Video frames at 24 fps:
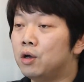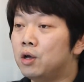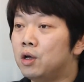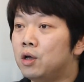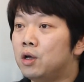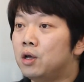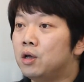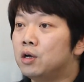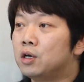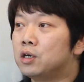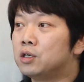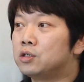
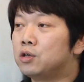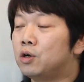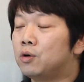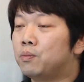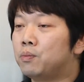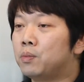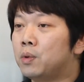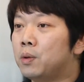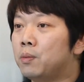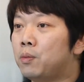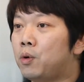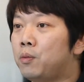네.
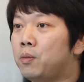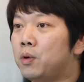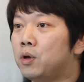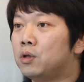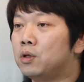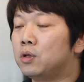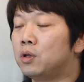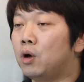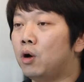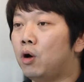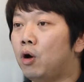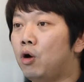그래서
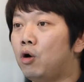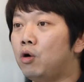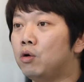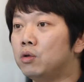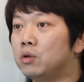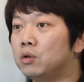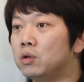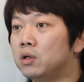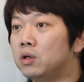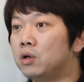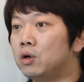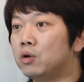보면은
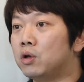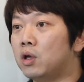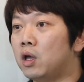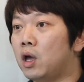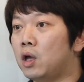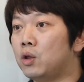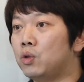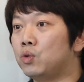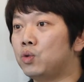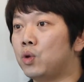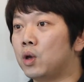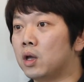
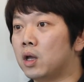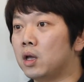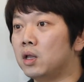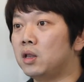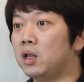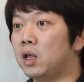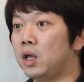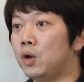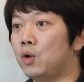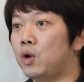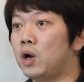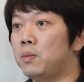이렇게 해도
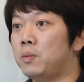되겠네요